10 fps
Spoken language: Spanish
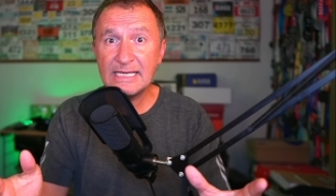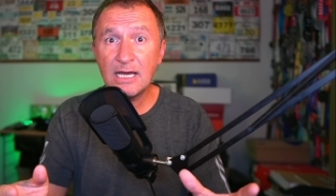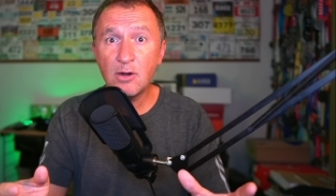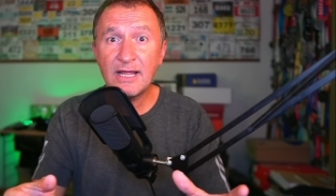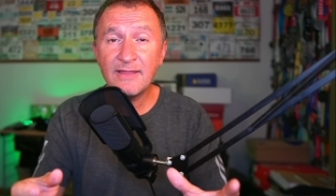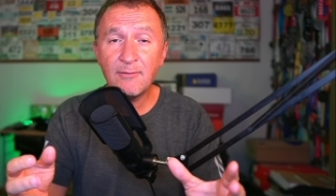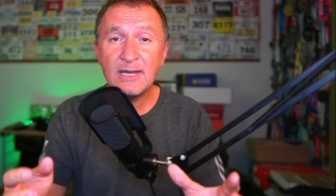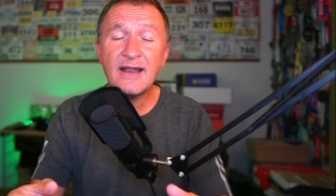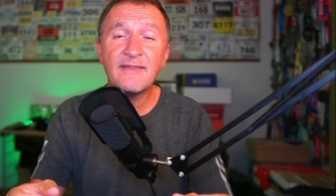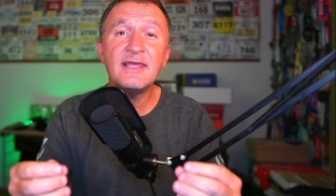a la hora de
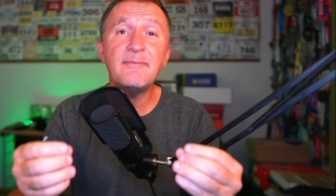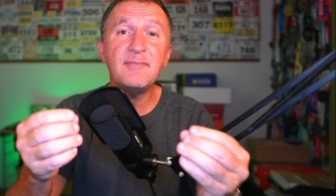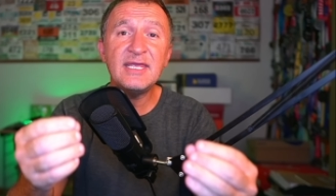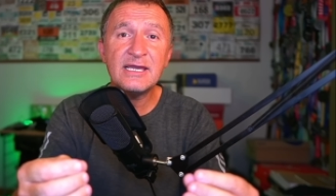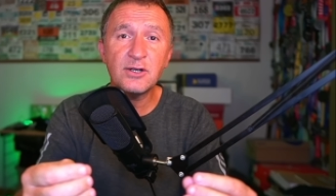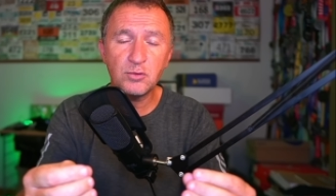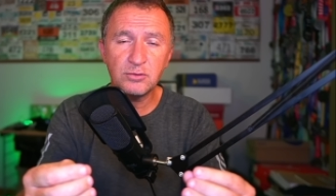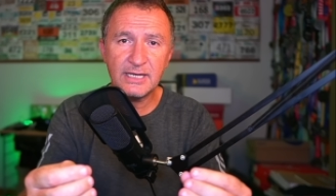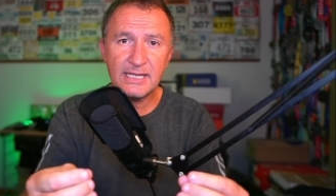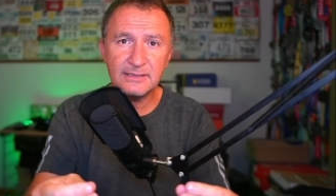hablar de
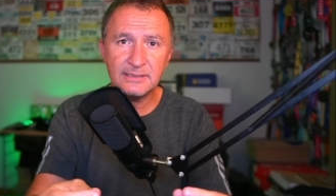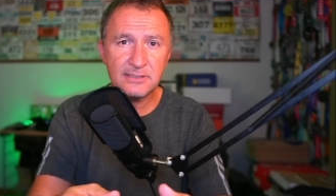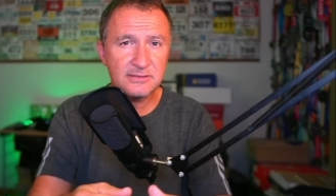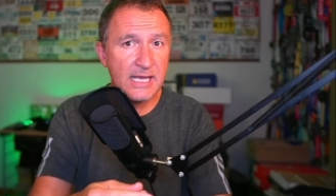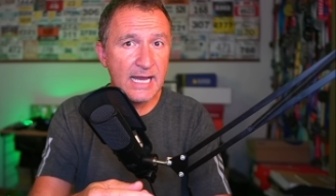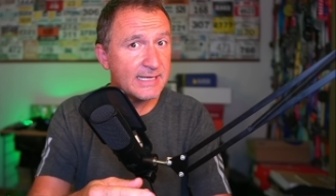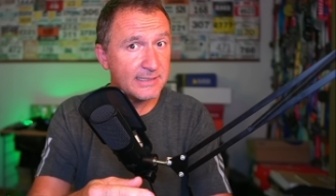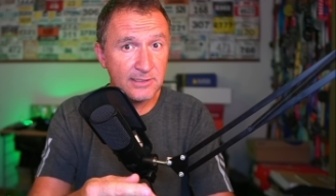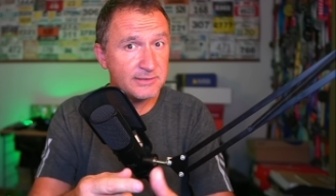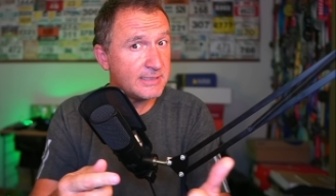micronutrientes, hay que
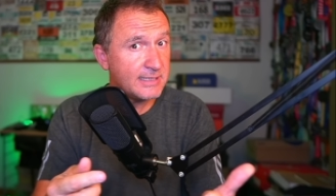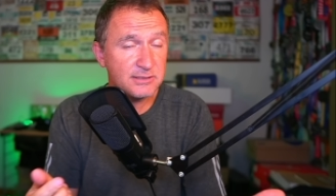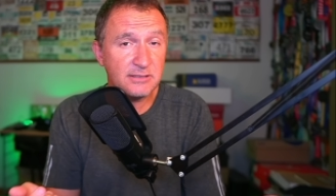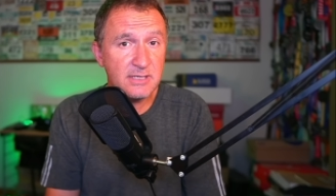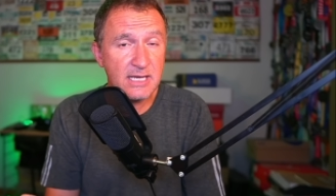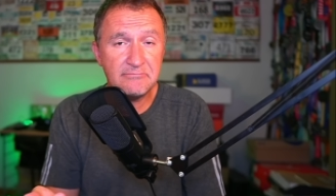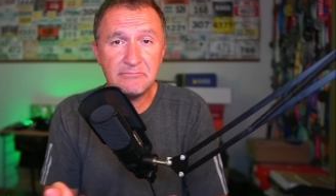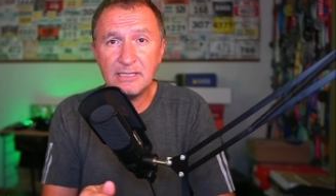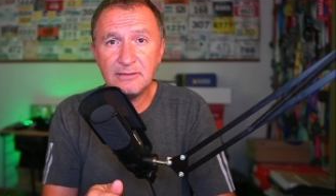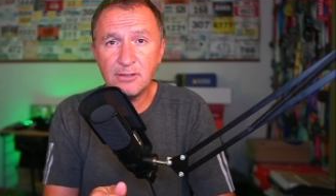decir que si bien
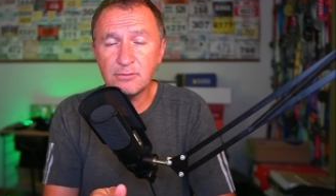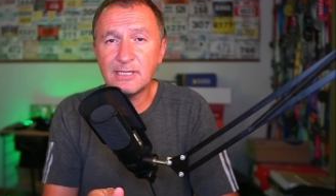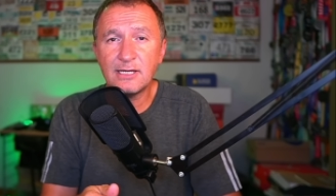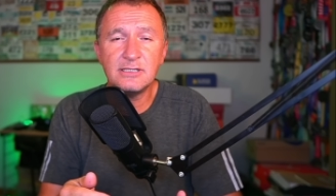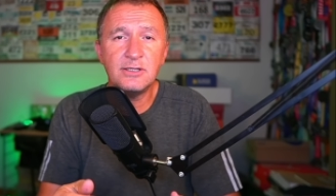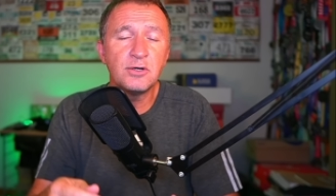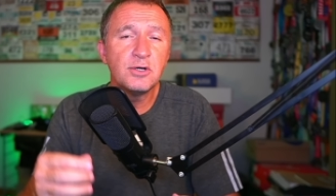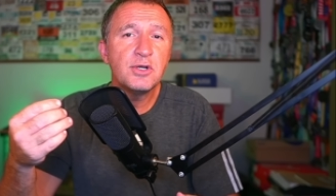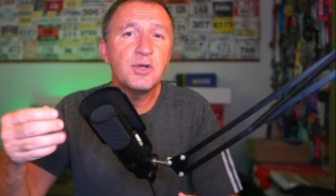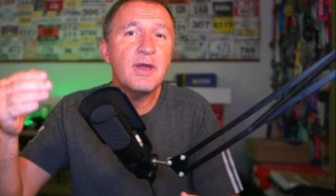el trigo sarraceno
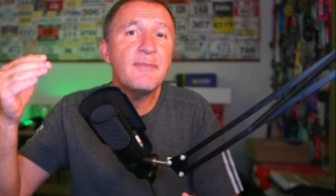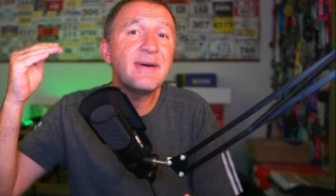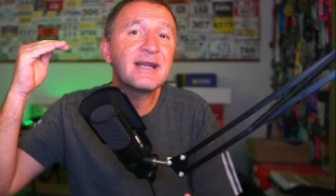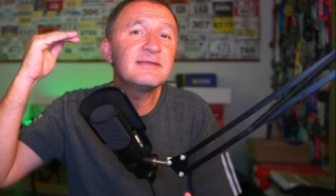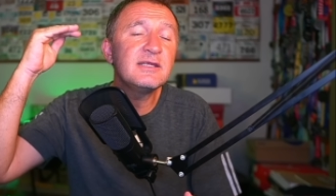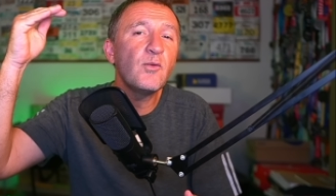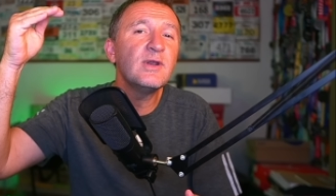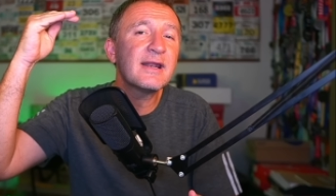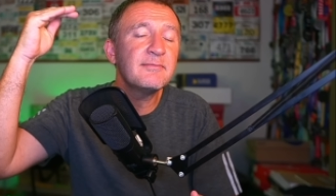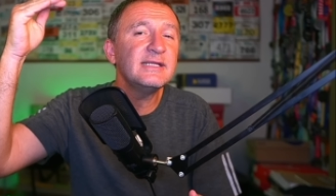no es
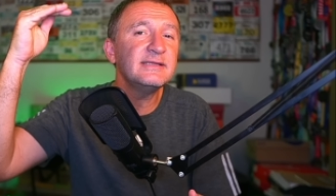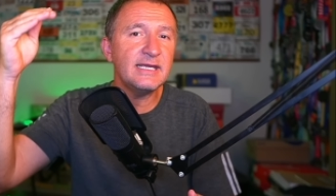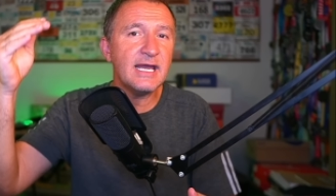particularmente